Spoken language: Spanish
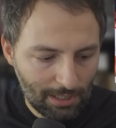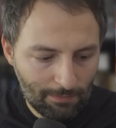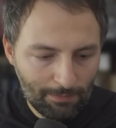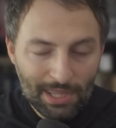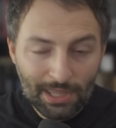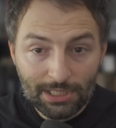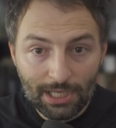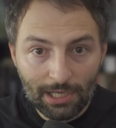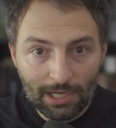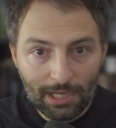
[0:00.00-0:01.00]
empieza a
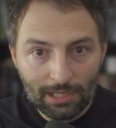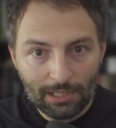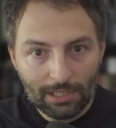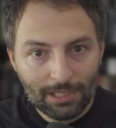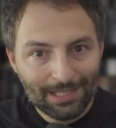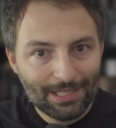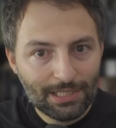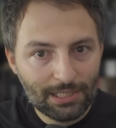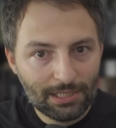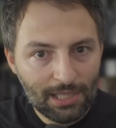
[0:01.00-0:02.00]
sangrar,
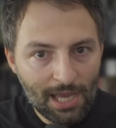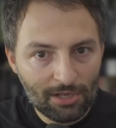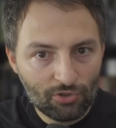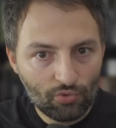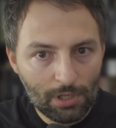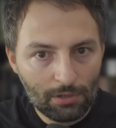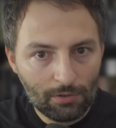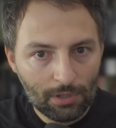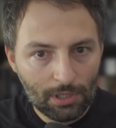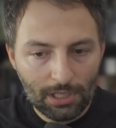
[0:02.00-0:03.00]
se tira al
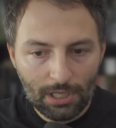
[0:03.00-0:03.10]
suelo